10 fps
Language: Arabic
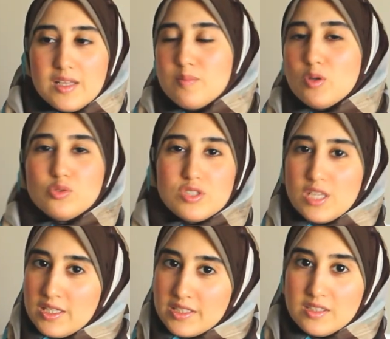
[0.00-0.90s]
الموضوع
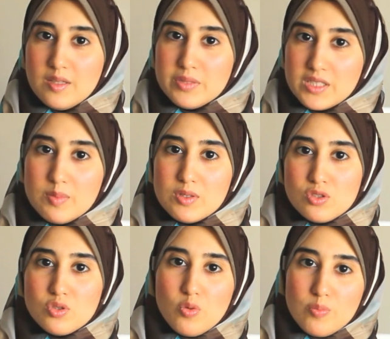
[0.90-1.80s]
سهل جدا بتجيبي
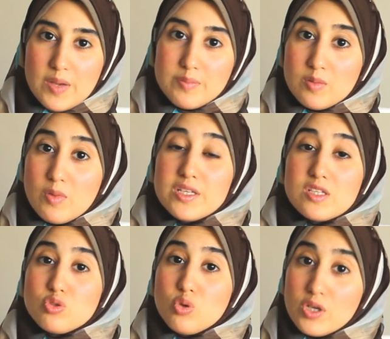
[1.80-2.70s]
نص كوبايه من الميه
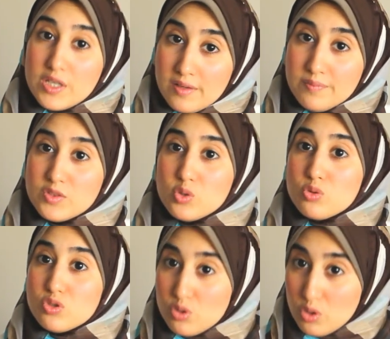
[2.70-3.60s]
السخنه
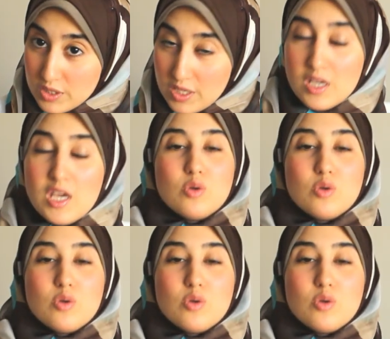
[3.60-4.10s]
تكون سخنه